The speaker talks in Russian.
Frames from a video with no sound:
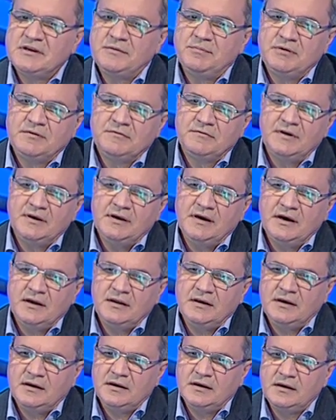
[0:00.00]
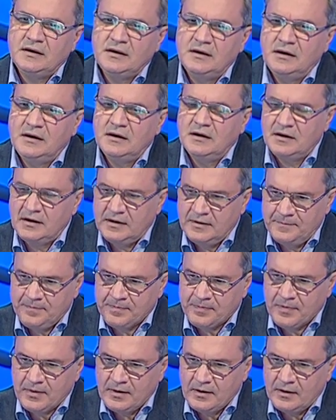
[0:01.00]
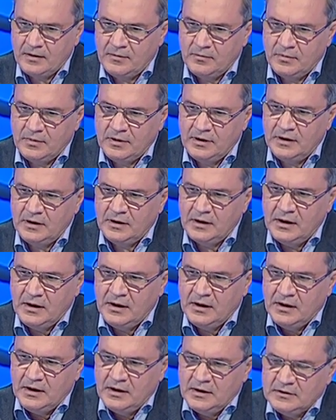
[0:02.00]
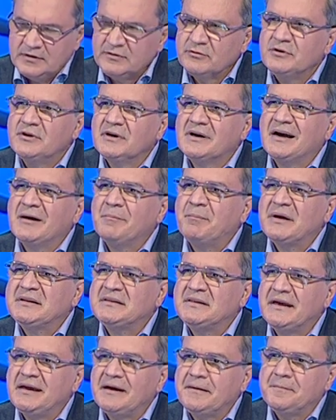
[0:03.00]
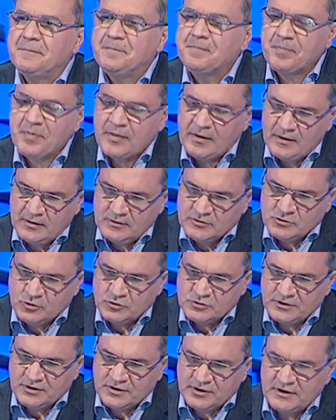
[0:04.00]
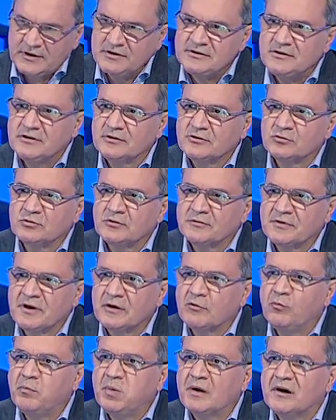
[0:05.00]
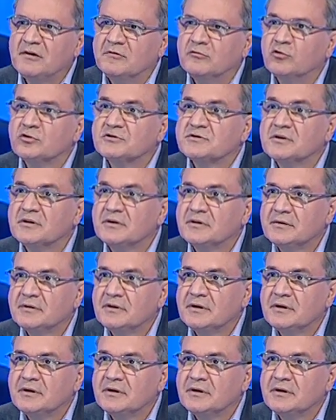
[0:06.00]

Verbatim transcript: степень влияния, и мы сегодня КПД созданных институтов как у паровоза.